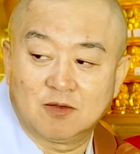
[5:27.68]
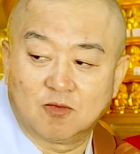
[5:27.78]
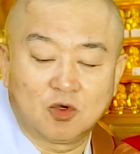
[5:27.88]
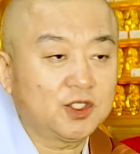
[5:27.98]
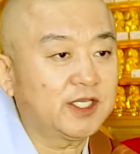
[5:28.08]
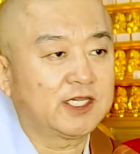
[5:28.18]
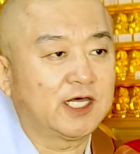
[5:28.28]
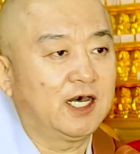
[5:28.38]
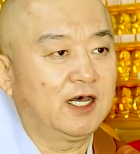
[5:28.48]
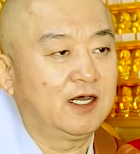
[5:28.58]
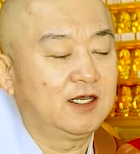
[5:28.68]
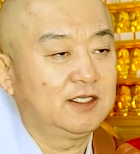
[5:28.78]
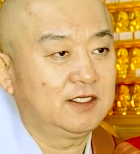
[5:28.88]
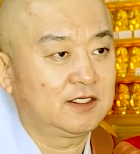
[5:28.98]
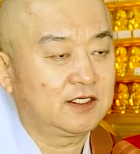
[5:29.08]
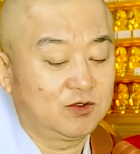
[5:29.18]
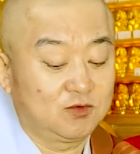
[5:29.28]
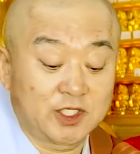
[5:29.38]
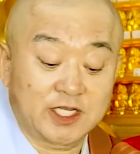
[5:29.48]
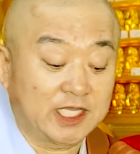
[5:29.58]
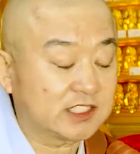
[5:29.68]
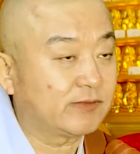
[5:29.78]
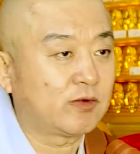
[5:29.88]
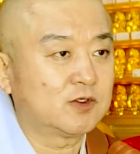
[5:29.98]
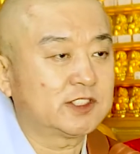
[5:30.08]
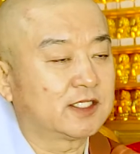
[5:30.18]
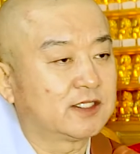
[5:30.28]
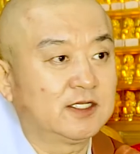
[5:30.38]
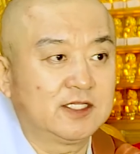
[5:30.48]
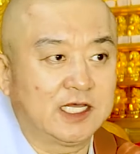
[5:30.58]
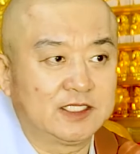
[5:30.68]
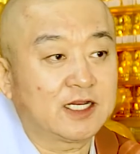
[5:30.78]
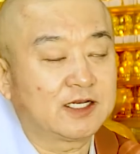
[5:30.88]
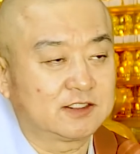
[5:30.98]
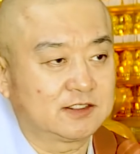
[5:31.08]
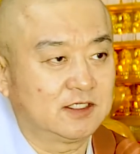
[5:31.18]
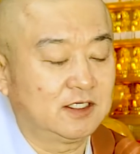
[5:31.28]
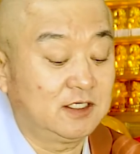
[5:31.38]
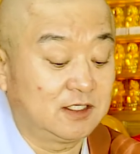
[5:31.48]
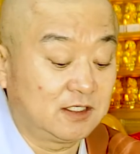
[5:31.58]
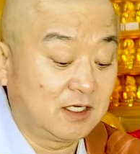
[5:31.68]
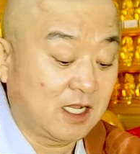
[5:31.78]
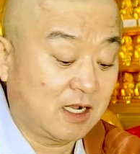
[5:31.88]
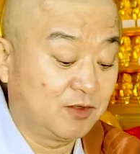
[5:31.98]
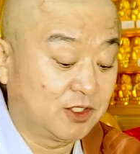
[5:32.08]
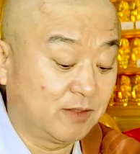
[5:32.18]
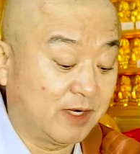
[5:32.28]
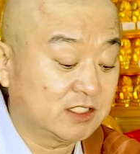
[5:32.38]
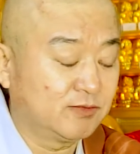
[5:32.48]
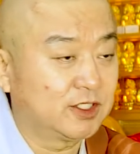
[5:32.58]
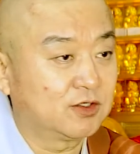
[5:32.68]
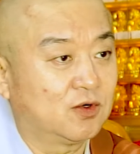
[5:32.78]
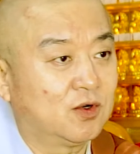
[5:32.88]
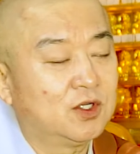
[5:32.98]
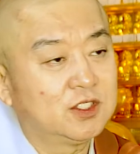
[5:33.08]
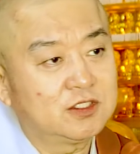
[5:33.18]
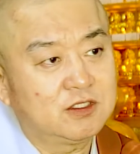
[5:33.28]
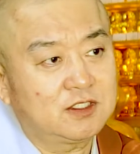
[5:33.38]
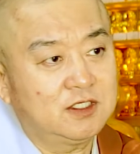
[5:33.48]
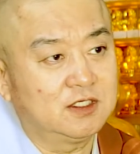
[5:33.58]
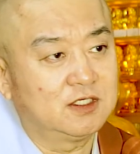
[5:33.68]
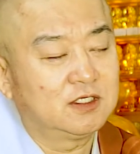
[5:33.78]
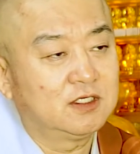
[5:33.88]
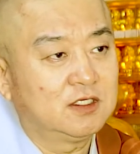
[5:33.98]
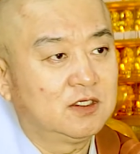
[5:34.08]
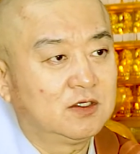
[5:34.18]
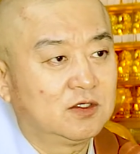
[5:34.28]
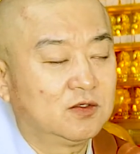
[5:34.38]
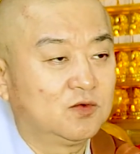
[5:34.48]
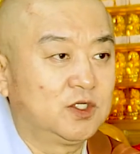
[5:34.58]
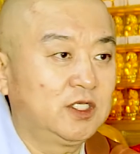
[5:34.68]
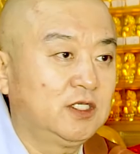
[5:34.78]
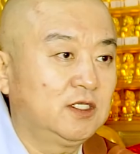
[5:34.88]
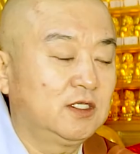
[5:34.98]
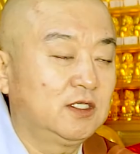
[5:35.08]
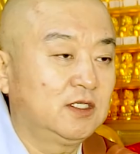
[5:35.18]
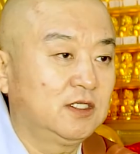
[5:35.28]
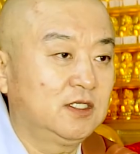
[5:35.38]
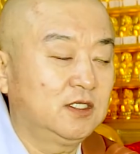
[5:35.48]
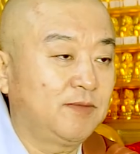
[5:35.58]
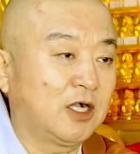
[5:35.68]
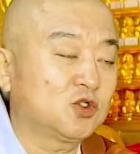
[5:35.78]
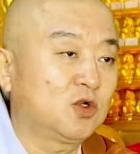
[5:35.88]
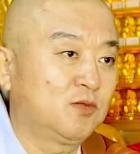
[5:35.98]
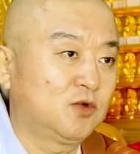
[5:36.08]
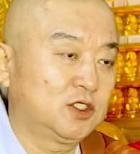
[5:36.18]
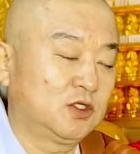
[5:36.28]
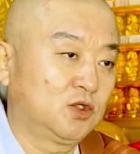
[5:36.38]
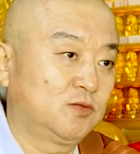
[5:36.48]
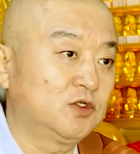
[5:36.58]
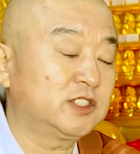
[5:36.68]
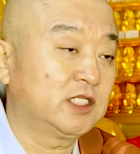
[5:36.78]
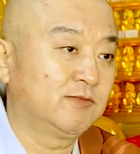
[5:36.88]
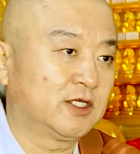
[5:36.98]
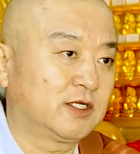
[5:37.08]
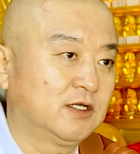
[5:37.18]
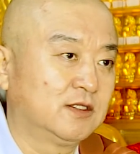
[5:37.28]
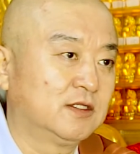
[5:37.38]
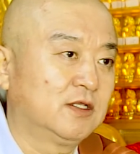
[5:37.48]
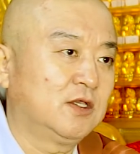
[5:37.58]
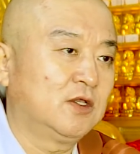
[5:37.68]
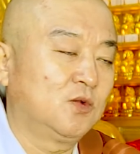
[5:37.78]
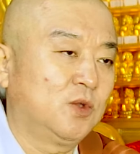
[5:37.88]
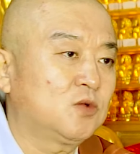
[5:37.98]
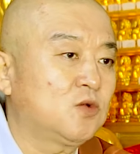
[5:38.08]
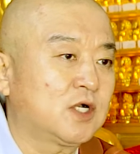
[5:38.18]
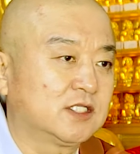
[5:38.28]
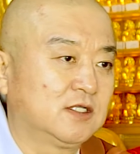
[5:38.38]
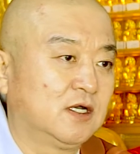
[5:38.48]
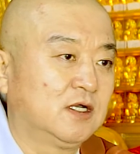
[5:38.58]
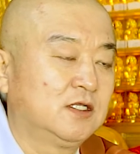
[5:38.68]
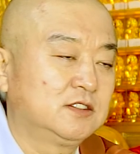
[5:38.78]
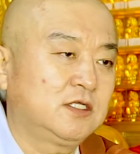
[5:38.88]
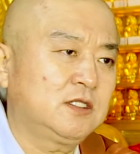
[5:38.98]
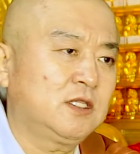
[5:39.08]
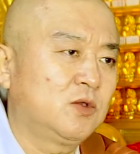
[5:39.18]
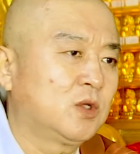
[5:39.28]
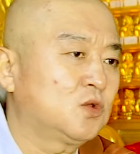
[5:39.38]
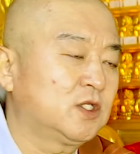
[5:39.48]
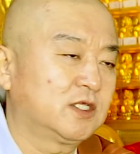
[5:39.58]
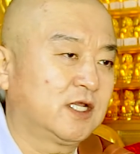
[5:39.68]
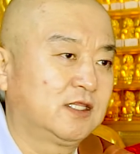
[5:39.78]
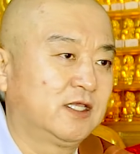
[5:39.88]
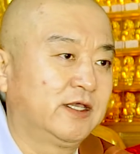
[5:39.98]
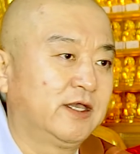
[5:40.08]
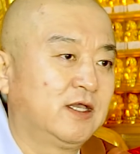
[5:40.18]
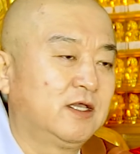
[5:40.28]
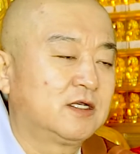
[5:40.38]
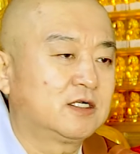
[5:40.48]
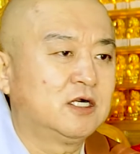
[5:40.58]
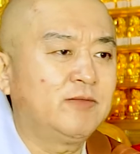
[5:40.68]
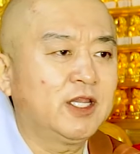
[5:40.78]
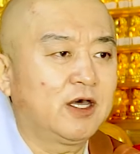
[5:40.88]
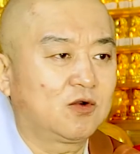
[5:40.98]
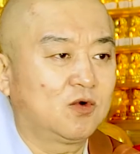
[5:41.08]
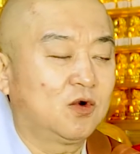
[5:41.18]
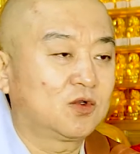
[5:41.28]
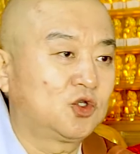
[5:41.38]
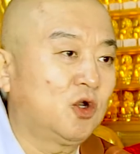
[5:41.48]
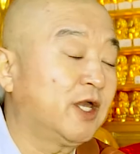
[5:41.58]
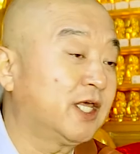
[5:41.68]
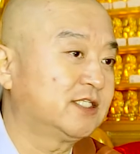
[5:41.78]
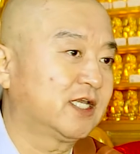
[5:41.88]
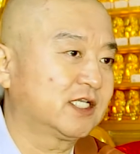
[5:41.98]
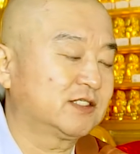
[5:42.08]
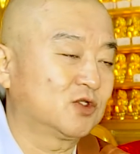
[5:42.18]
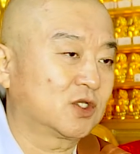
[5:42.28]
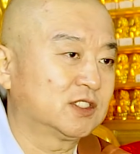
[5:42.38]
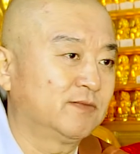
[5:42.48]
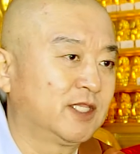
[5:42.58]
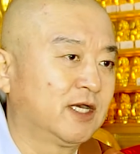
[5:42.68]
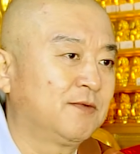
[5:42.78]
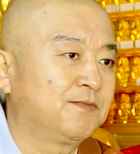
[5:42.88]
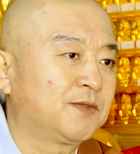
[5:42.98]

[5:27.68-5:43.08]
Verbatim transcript: 모든 게 다 이렇게 우리가 얕잡아 볼 상대는 아니라는 것을 한 번 더 말씀드리고 특히 우리 이 방송을 보시는 우리 불자님들은 외국 가서 절대 외국인들한테 거만하고 교만하지 않았으면 좋겠습니다.